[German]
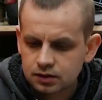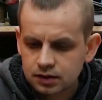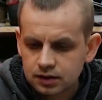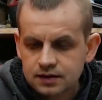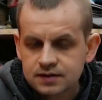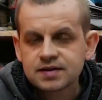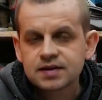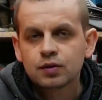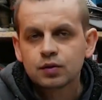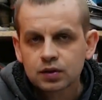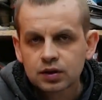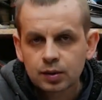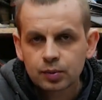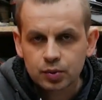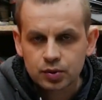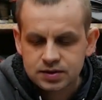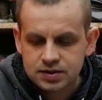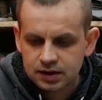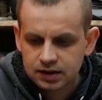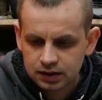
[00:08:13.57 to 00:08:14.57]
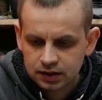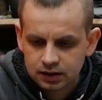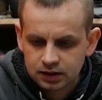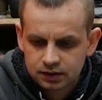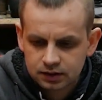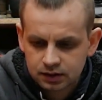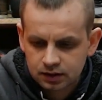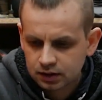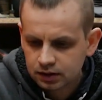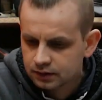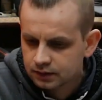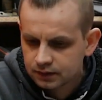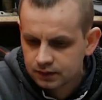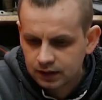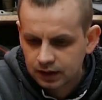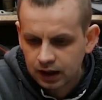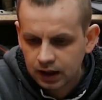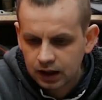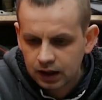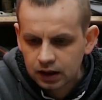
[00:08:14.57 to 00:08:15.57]
ist nicht hundertprozentig, das ist
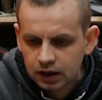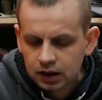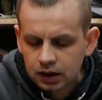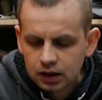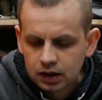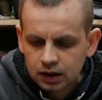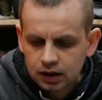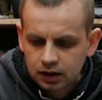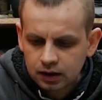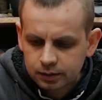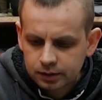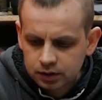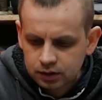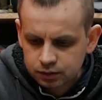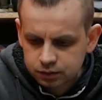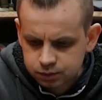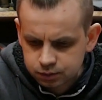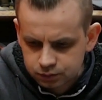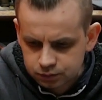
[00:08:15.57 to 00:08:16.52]
klar. Aber